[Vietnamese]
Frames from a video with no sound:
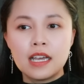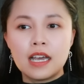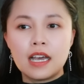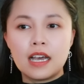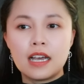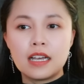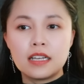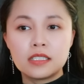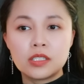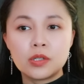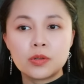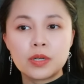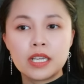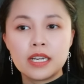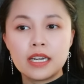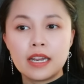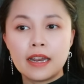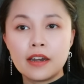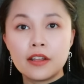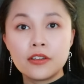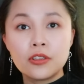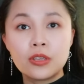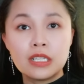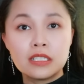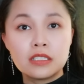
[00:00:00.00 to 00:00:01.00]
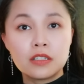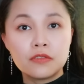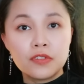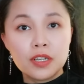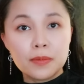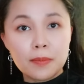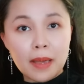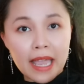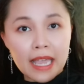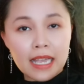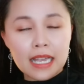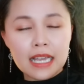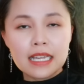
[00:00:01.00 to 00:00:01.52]
à, sau khi đã nói chuyện xong với
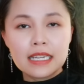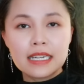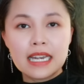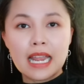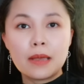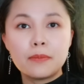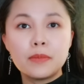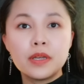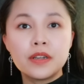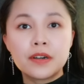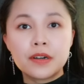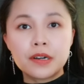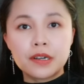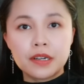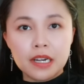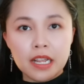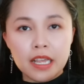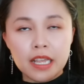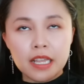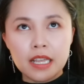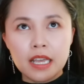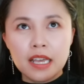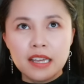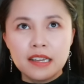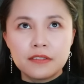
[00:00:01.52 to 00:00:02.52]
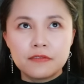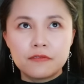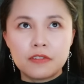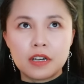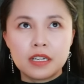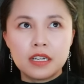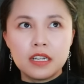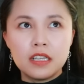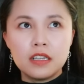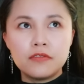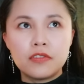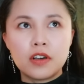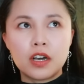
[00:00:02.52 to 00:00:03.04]
bác á nam mới rời đi
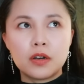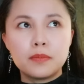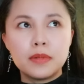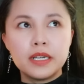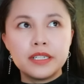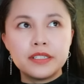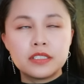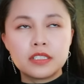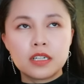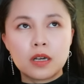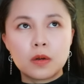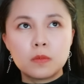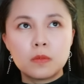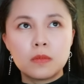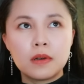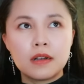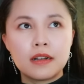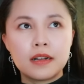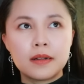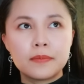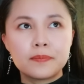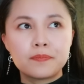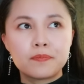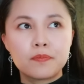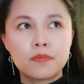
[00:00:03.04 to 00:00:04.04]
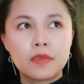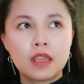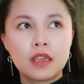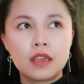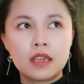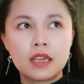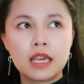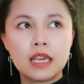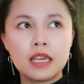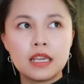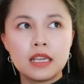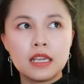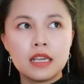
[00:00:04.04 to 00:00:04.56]
và đi vào bên trong uh,
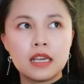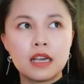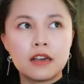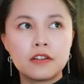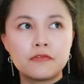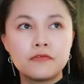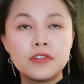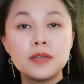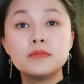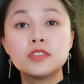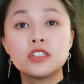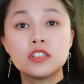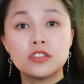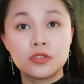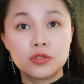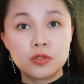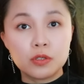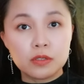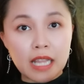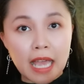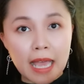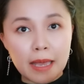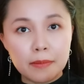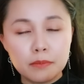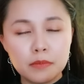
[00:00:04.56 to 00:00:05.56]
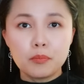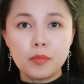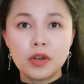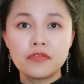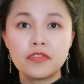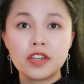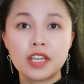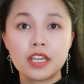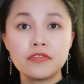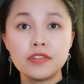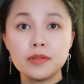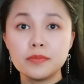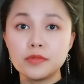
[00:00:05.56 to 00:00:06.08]
cái à, phim trường số 8 bởi
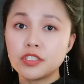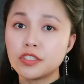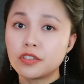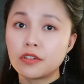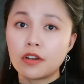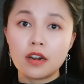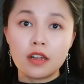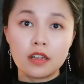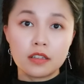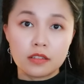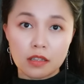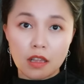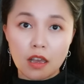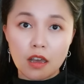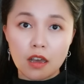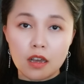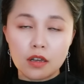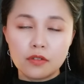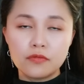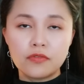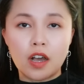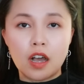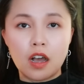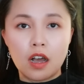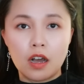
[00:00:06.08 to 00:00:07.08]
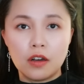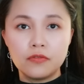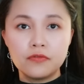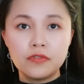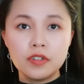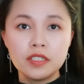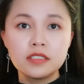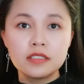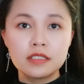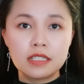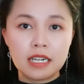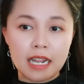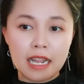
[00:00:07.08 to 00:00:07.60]
vì cái phim trường rất là to và họ
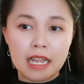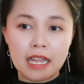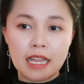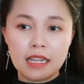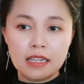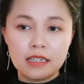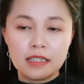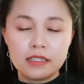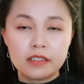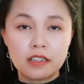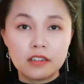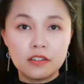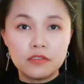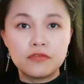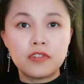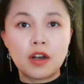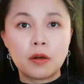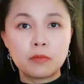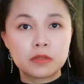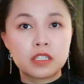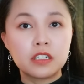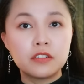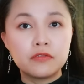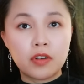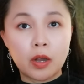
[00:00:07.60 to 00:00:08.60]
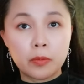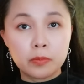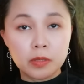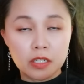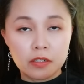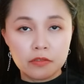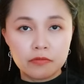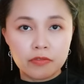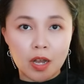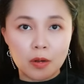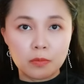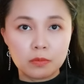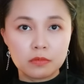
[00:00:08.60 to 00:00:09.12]
phân ra từng phòng từng phòng
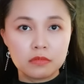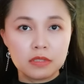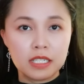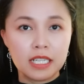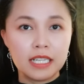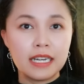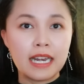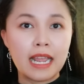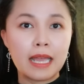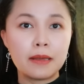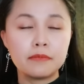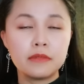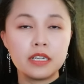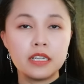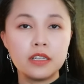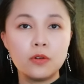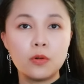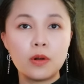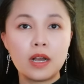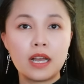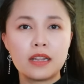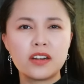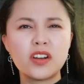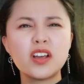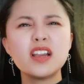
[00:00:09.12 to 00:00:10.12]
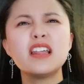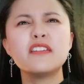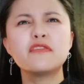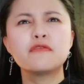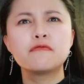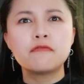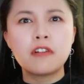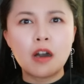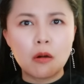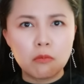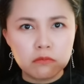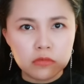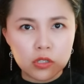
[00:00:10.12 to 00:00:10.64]
từng phòng thì nam đi qua nó là
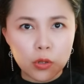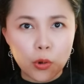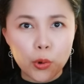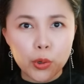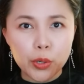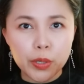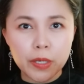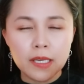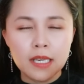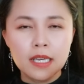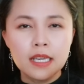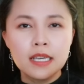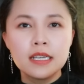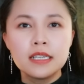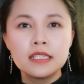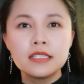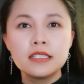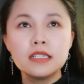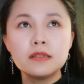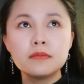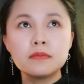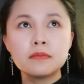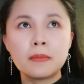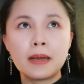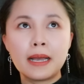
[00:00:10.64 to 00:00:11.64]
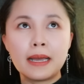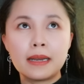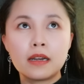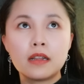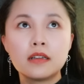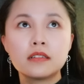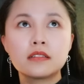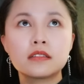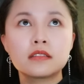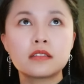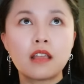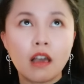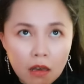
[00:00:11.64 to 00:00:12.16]
phòng thôi nhưng mà
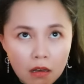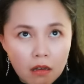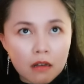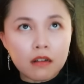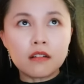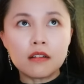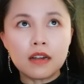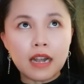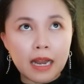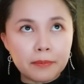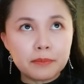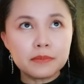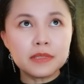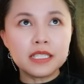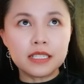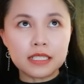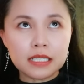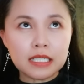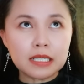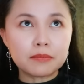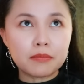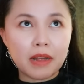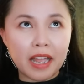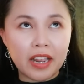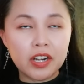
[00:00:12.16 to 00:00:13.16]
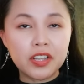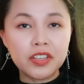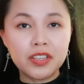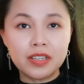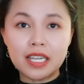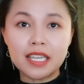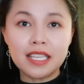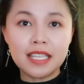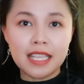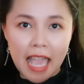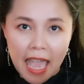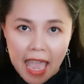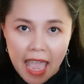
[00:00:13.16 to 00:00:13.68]
nó to lắm nha các bạn nó như
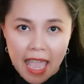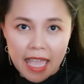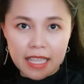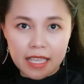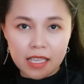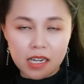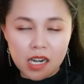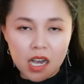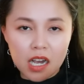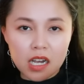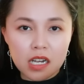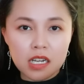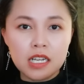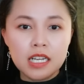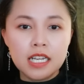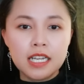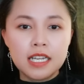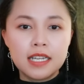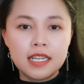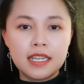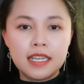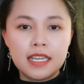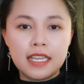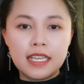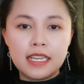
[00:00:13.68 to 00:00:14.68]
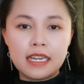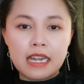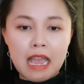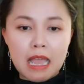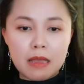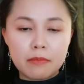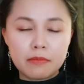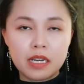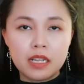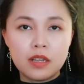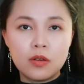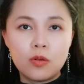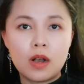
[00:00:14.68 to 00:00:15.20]
cái nhà vậy đó thì
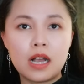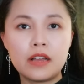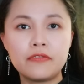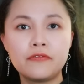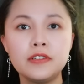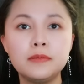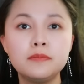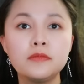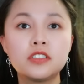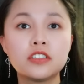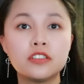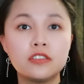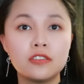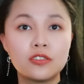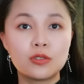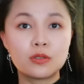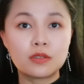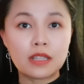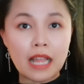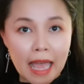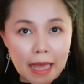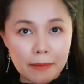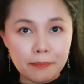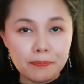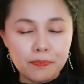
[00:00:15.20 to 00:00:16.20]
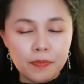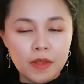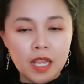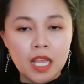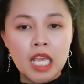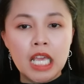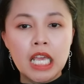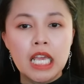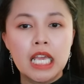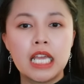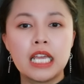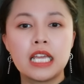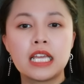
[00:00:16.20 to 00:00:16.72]
nam đi qua phim trường số 8
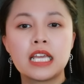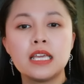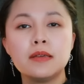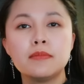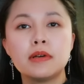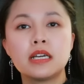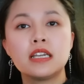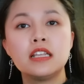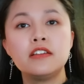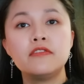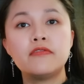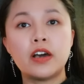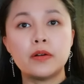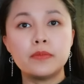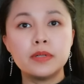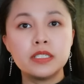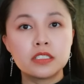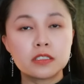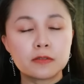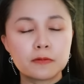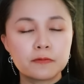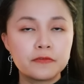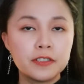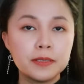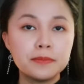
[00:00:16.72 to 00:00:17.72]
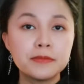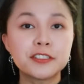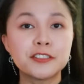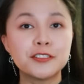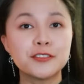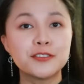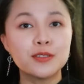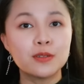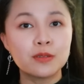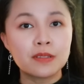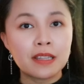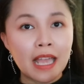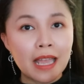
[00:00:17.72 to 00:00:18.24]
thì khi mà đi vào bên trong phim trường
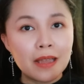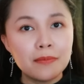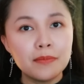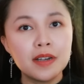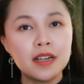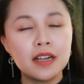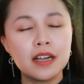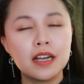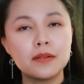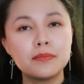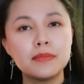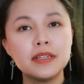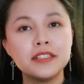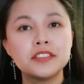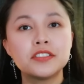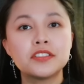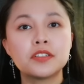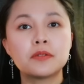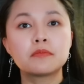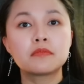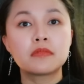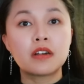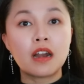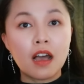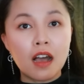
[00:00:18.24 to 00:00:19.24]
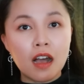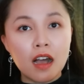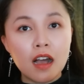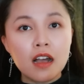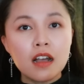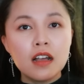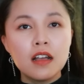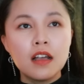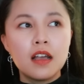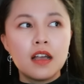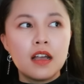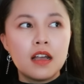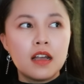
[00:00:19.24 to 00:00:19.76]
số 8 á, ở bên trong đó
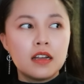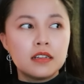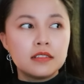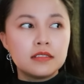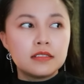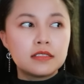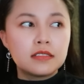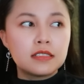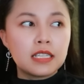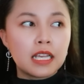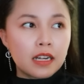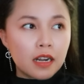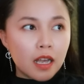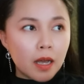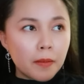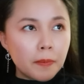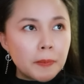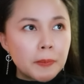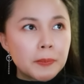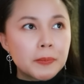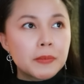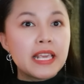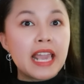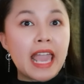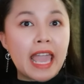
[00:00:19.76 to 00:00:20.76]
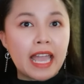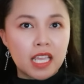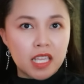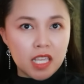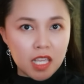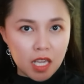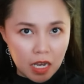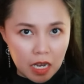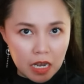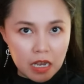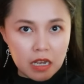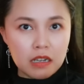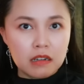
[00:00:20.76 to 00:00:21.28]
set up dàn
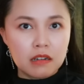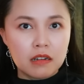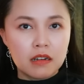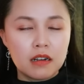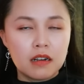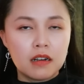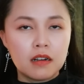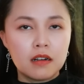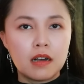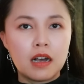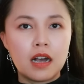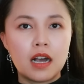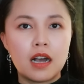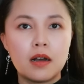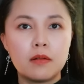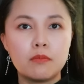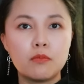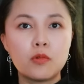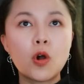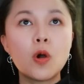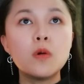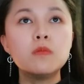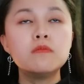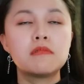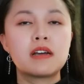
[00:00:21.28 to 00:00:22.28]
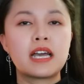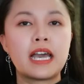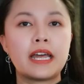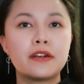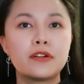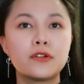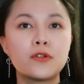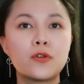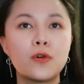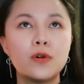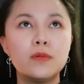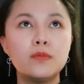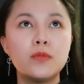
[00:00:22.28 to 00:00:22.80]
dựng uh, khung
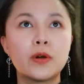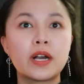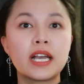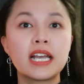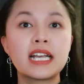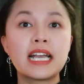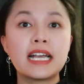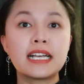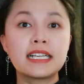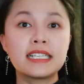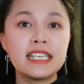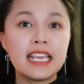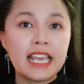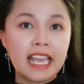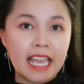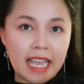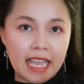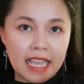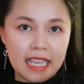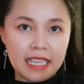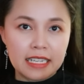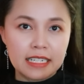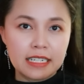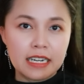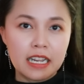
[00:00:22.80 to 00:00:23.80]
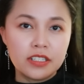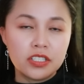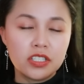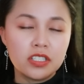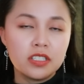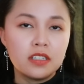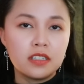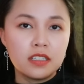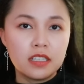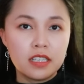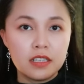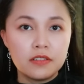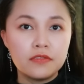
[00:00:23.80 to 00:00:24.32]
cảnh của một cái căn nhà để cho
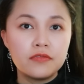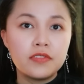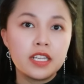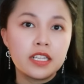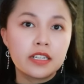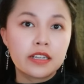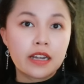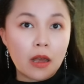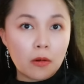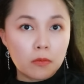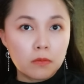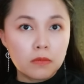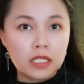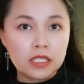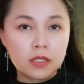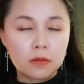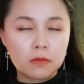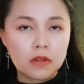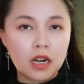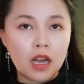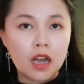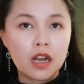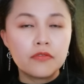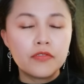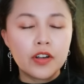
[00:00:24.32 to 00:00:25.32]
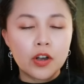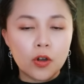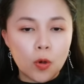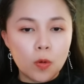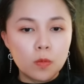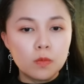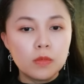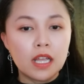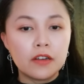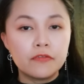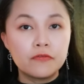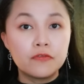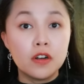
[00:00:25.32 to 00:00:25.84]
những diễn viên đóng ở trong đó và
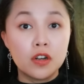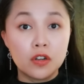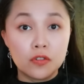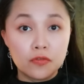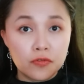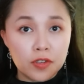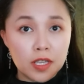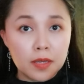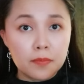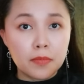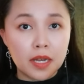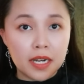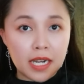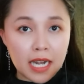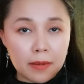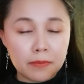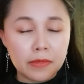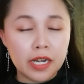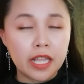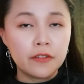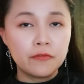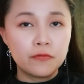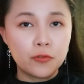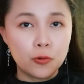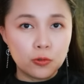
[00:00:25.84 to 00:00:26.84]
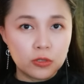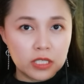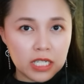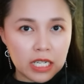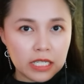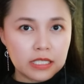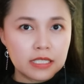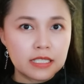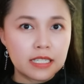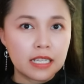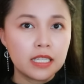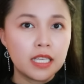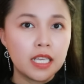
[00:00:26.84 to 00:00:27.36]
cũng là phần phim mà Nam đang phụ
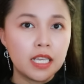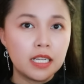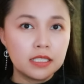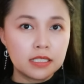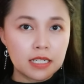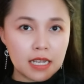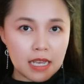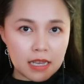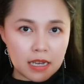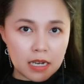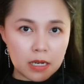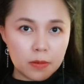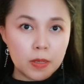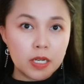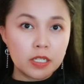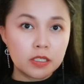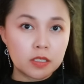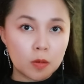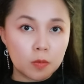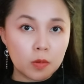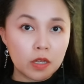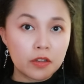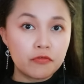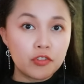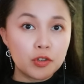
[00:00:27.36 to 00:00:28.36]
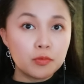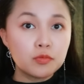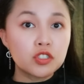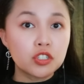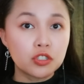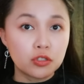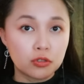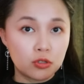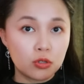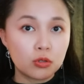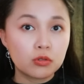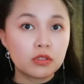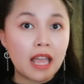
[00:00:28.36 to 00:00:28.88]
trách sẽ diễn ra ở bên trong cái phim
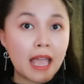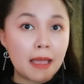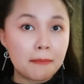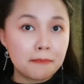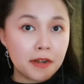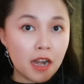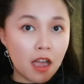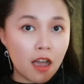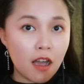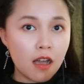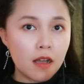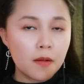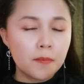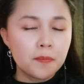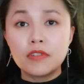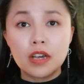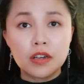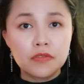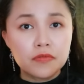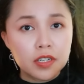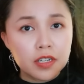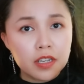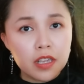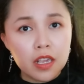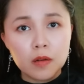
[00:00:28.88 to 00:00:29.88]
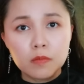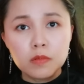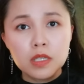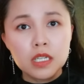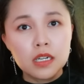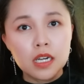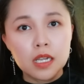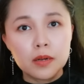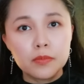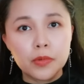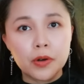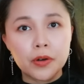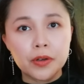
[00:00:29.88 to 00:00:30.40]
trường số 8 đó và vẫn giống
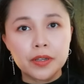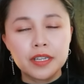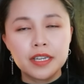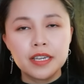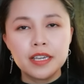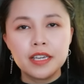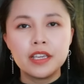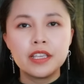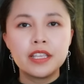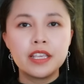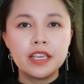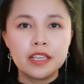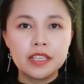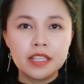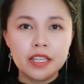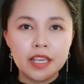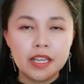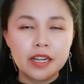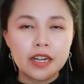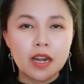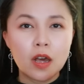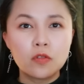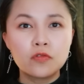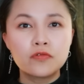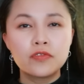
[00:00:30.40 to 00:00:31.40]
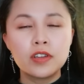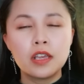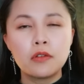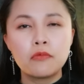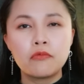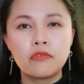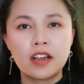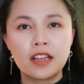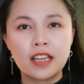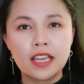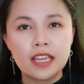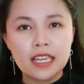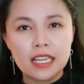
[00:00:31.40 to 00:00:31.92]
như là mọi khi diễn viên đóng
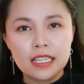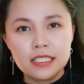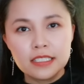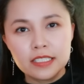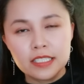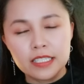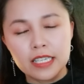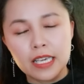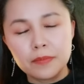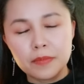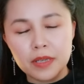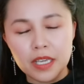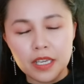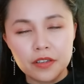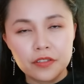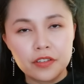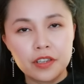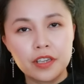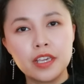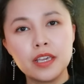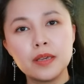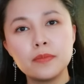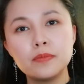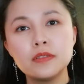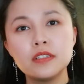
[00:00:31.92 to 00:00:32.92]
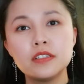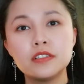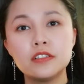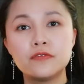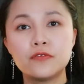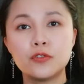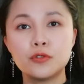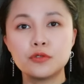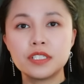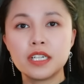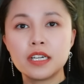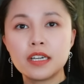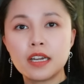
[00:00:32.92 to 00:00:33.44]
phim và các anh chị em ekip người
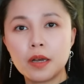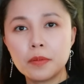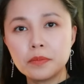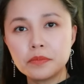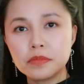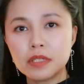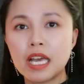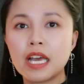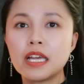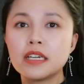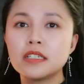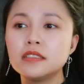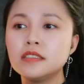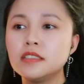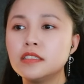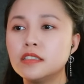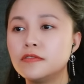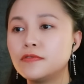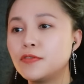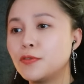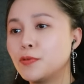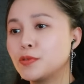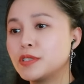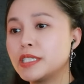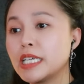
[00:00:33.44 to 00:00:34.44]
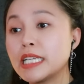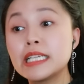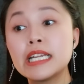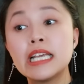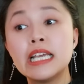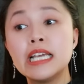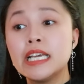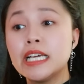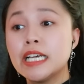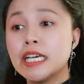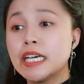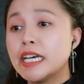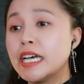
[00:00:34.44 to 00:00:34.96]
phụ trách âm thanh người phụ trách
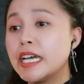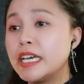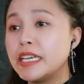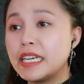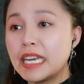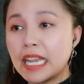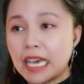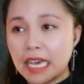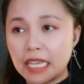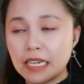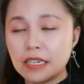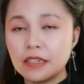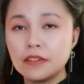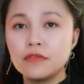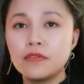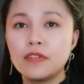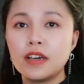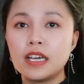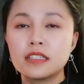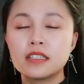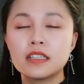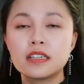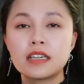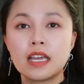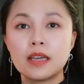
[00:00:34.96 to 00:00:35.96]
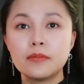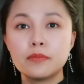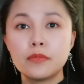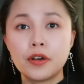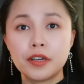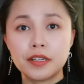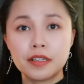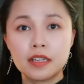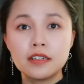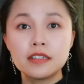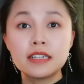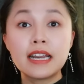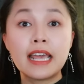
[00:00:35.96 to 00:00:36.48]
hình ảnh và tất cả
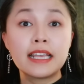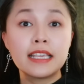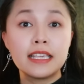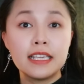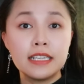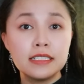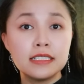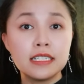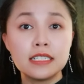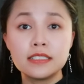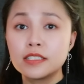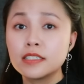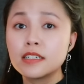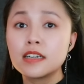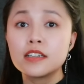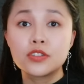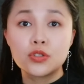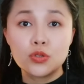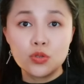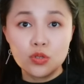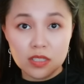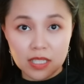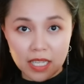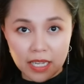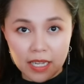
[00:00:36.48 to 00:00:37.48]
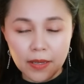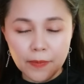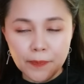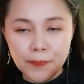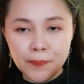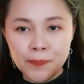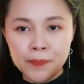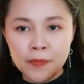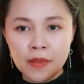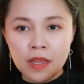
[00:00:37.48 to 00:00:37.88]
mọi thứ đang diễn ra rất là suôn sẻ